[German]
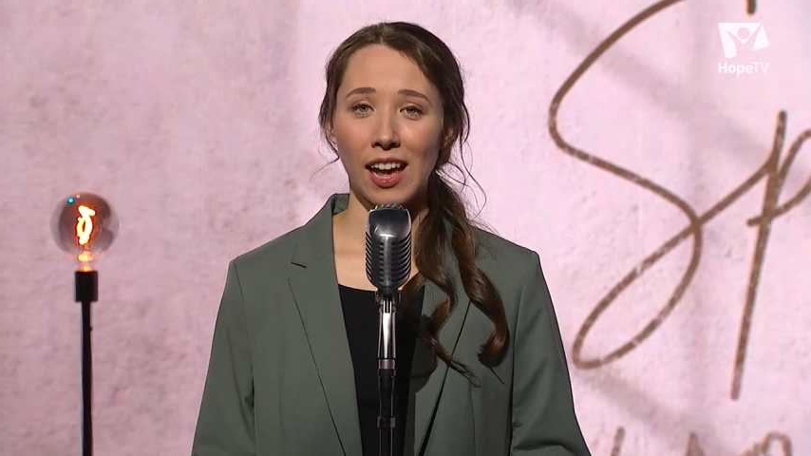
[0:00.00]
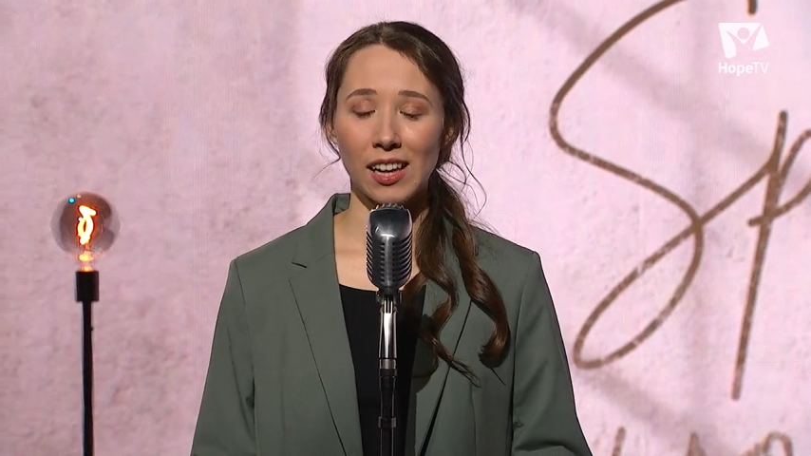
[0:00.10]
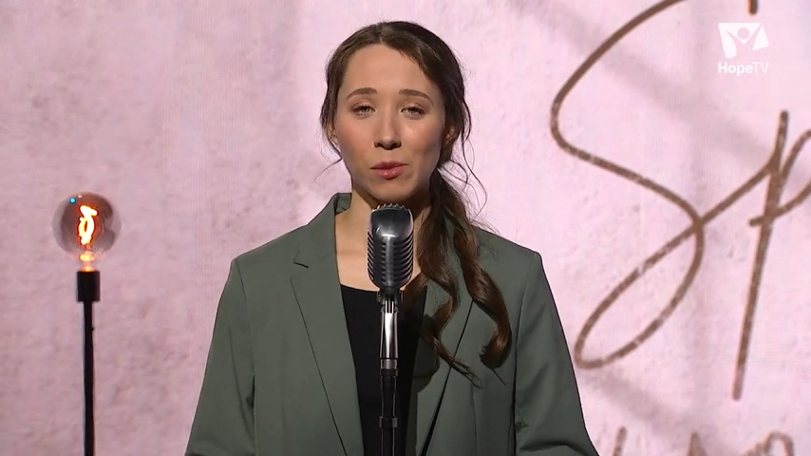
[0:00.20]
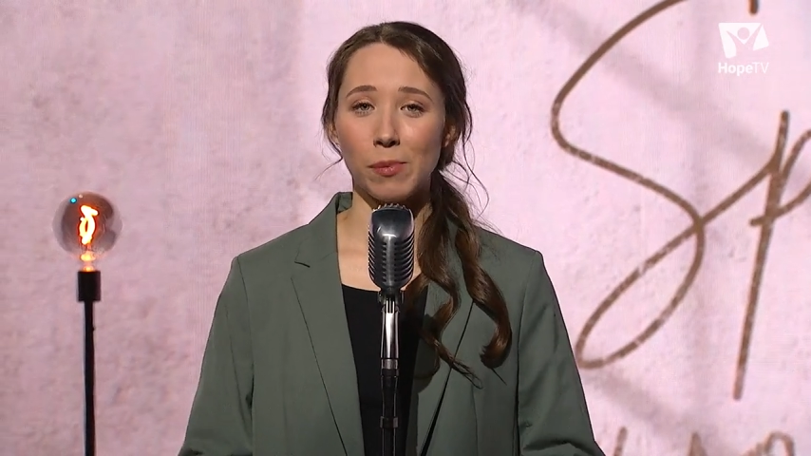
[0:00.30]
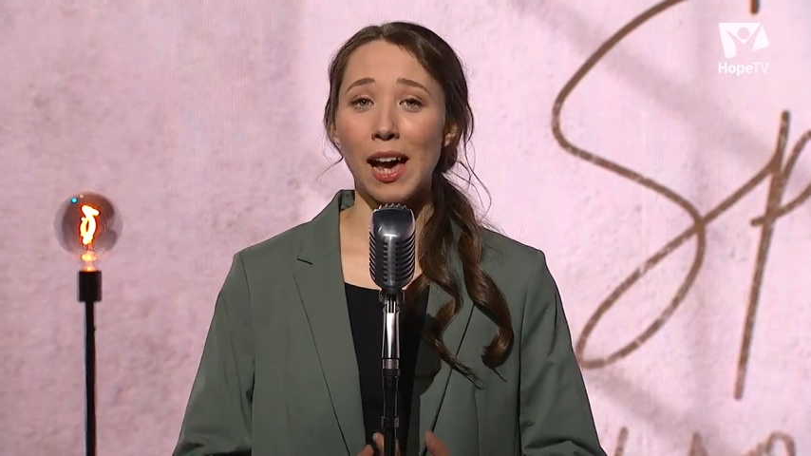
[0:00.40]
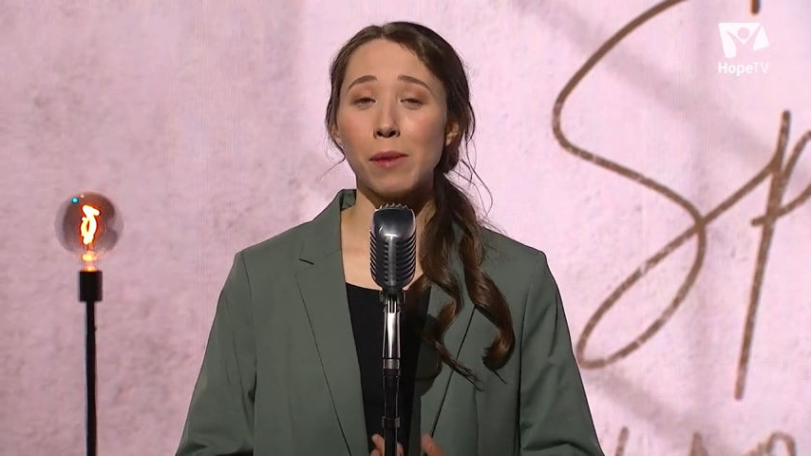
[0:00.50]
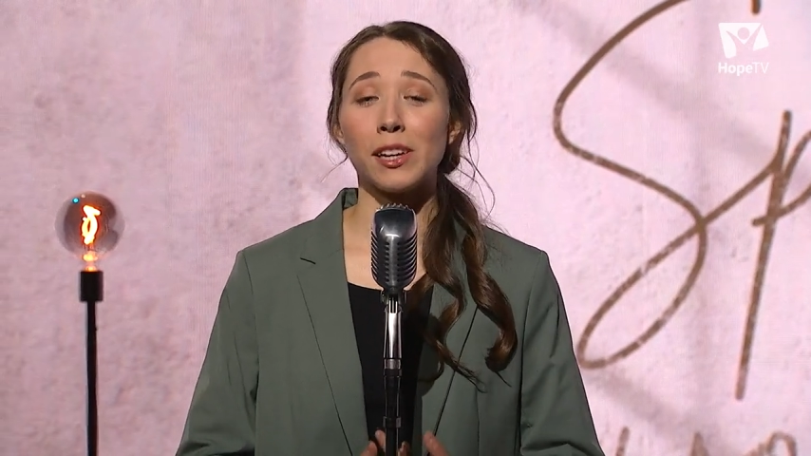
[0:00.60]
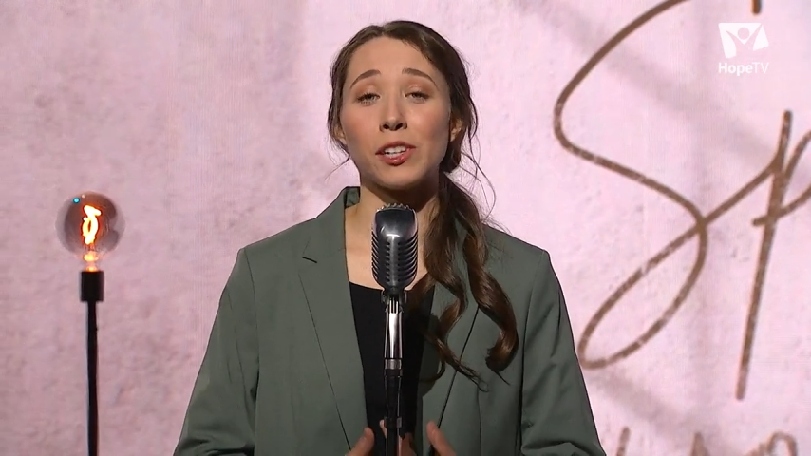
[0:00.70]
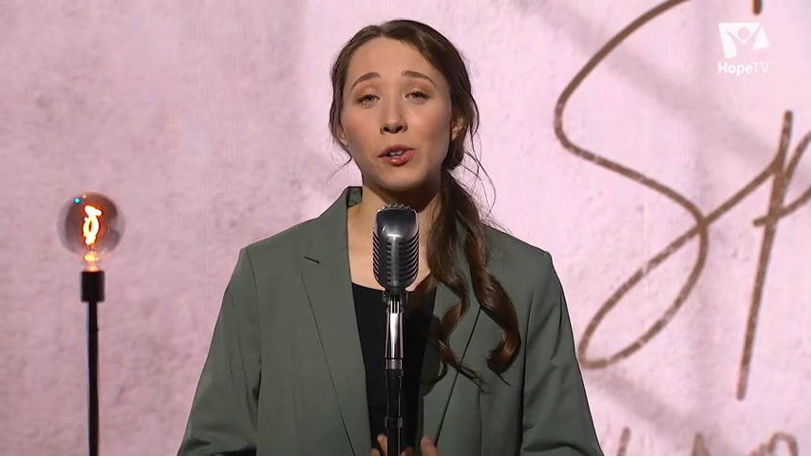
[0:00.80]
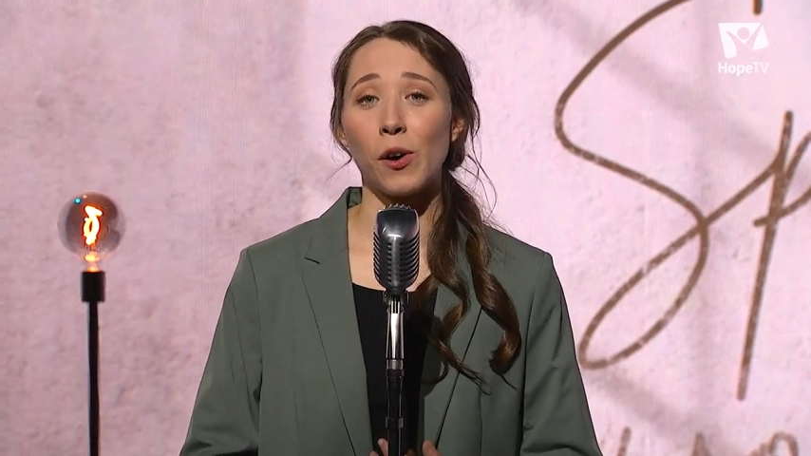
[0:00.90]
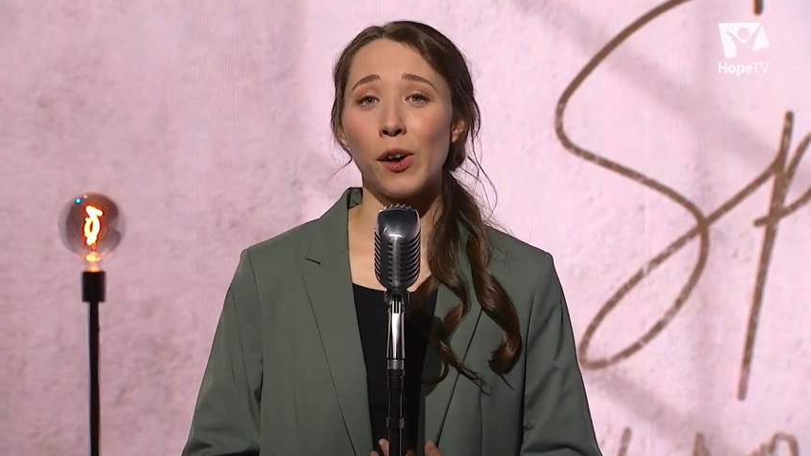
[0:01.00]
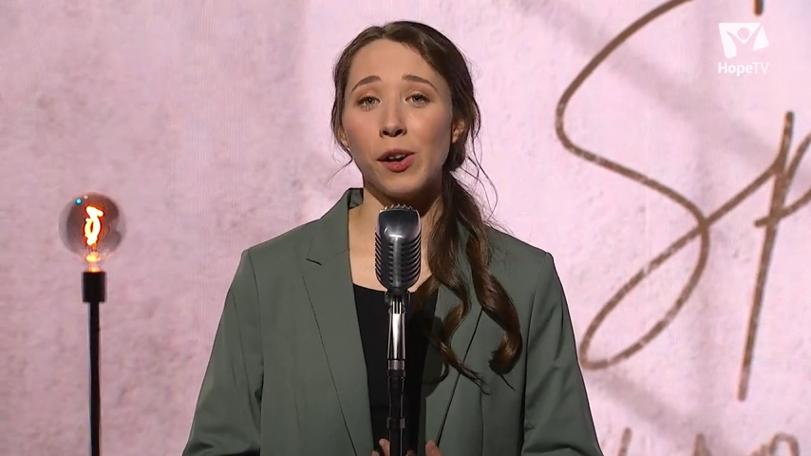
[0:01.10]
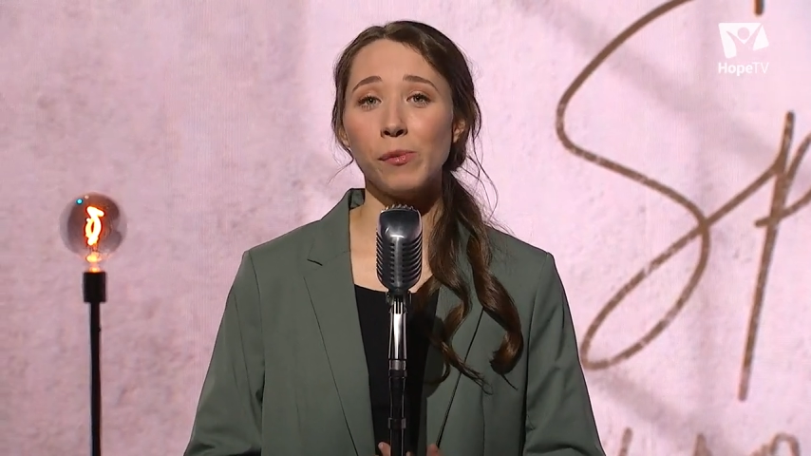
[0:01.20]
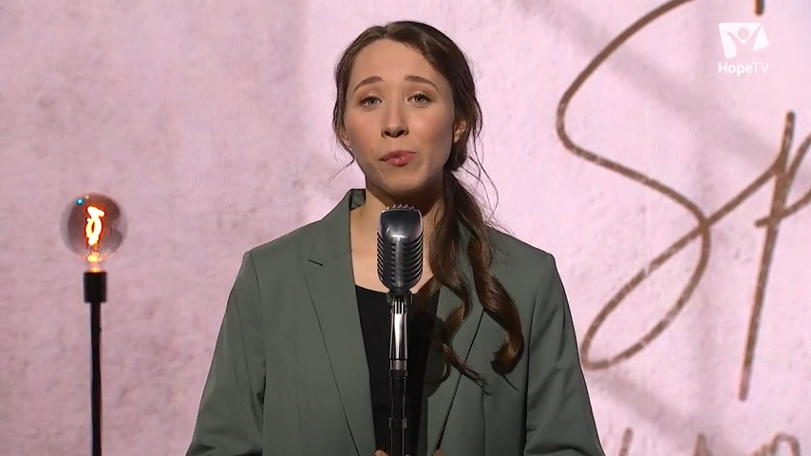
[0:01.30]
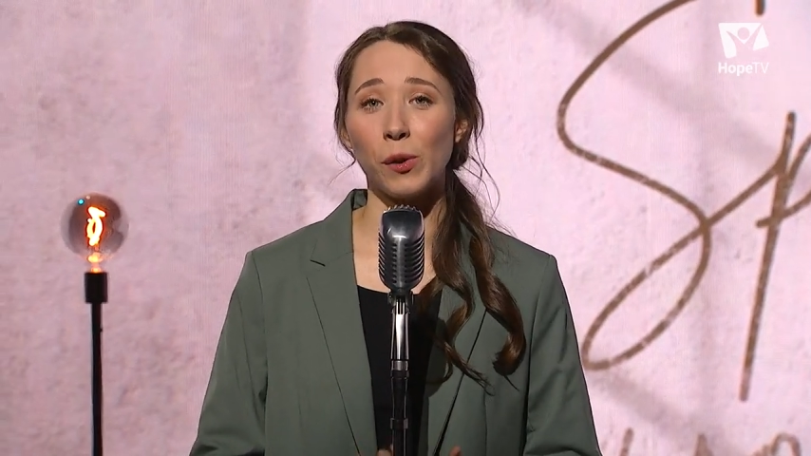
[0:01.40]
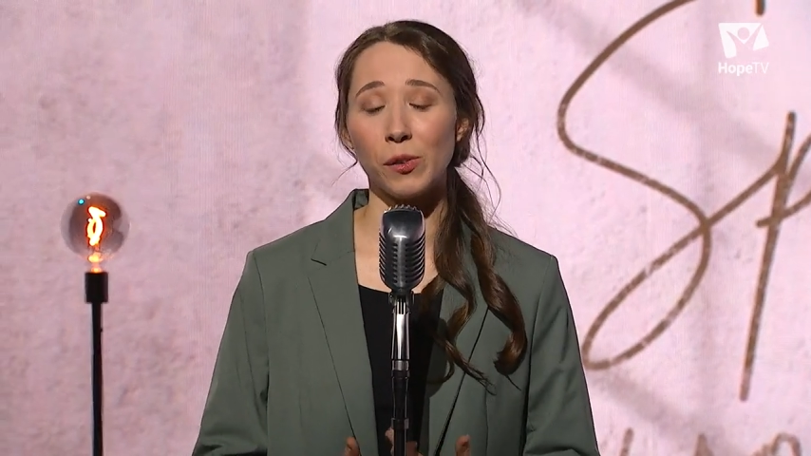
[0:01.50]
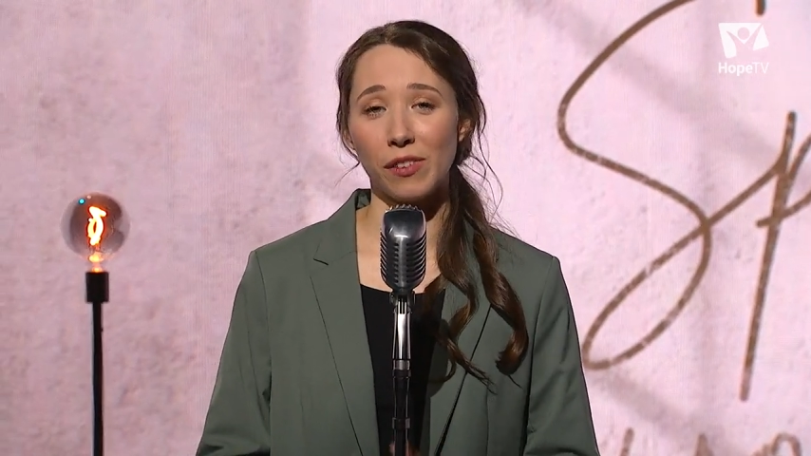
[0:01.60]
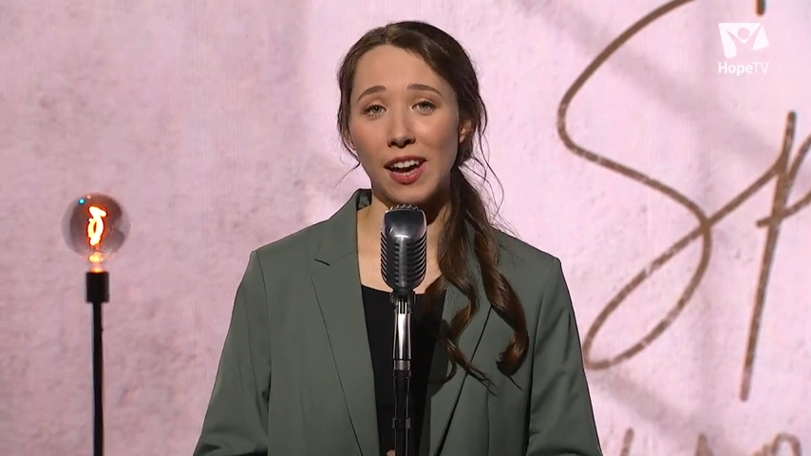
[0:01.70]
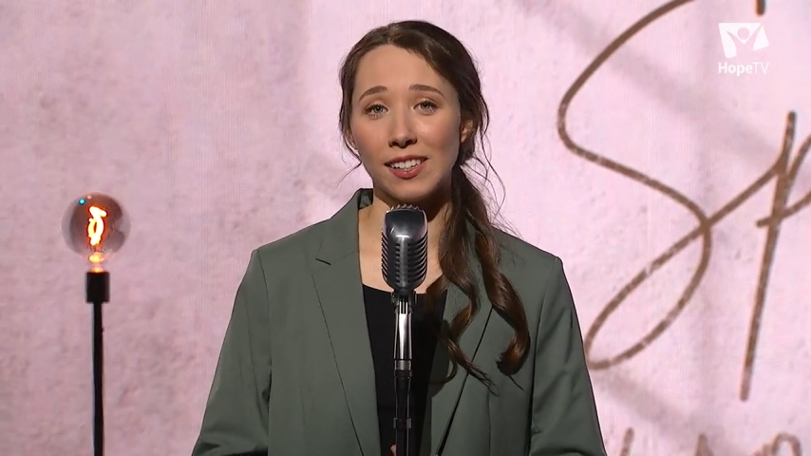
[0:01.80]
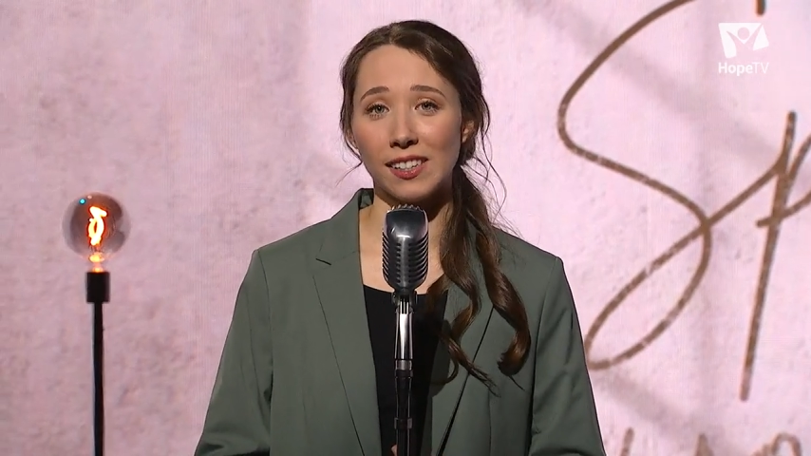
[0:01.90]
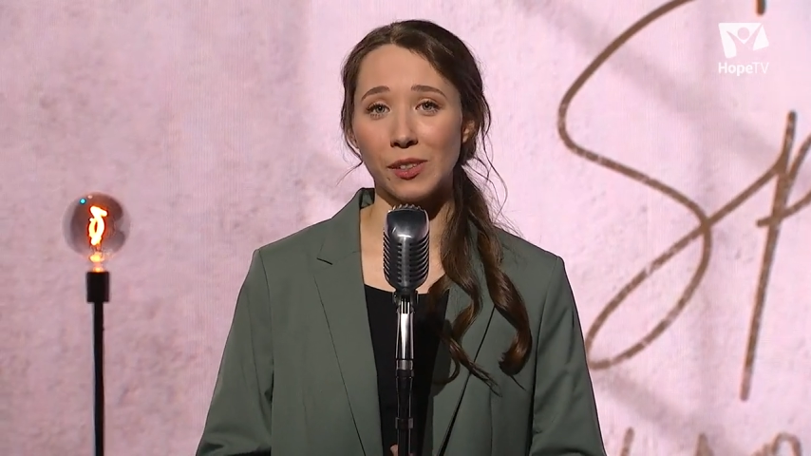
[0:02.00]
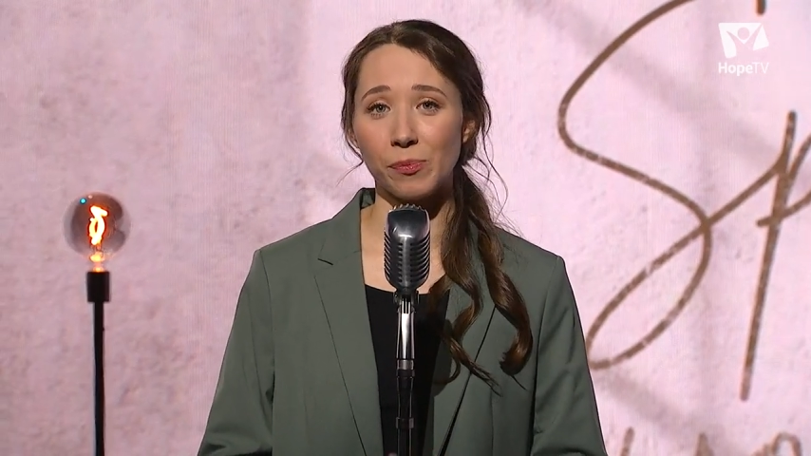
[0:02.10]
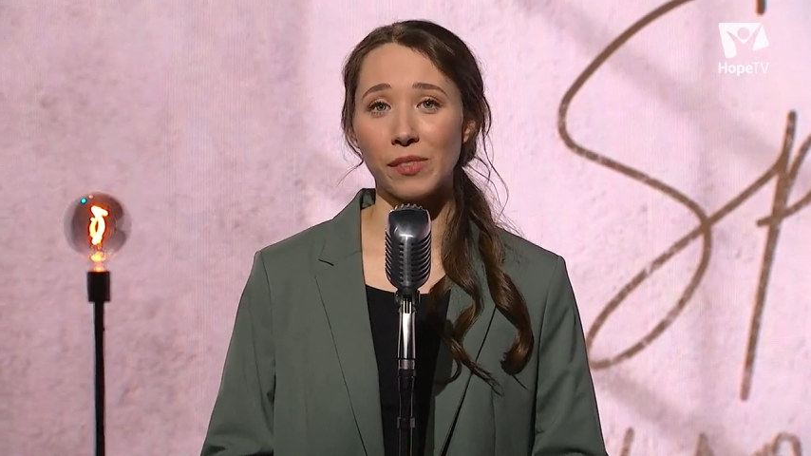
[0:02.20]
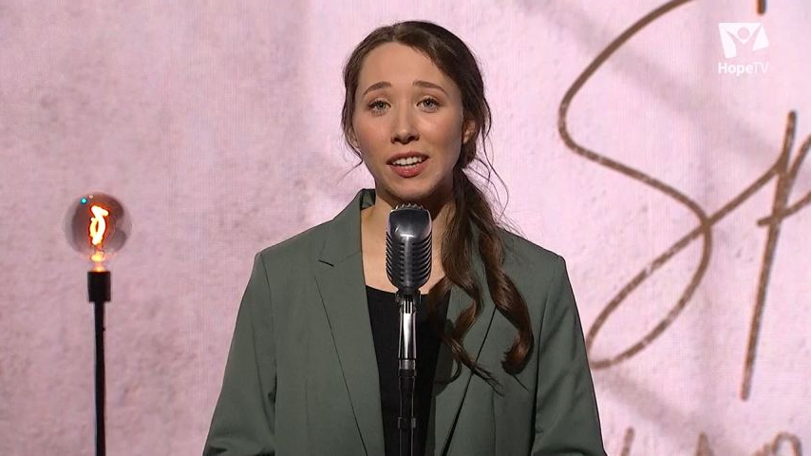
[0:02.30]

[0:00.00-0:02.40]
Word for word: Also bleibe ich treu und warte,